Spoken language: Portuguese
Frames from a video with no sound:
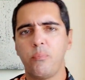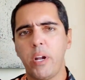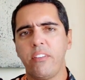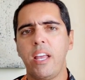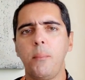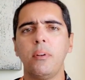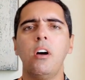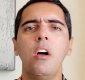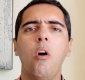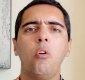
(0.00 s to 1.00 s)
Por exemplo,
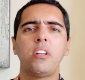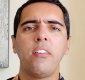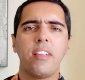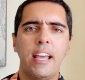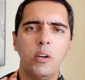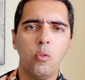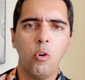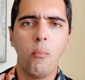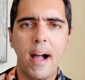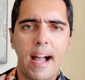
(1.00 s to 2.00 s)
ontem saiu
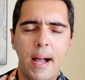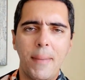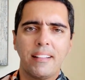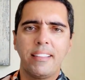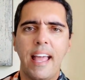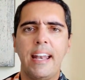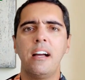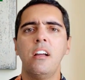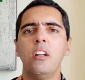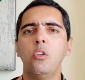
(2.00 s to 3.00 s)
uma
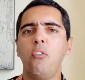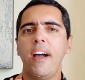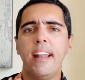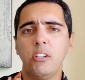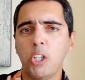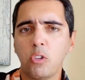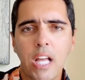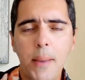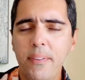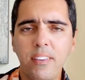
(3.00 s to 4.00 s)
matéria no Financial
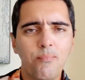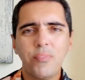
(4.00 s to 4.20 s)
Times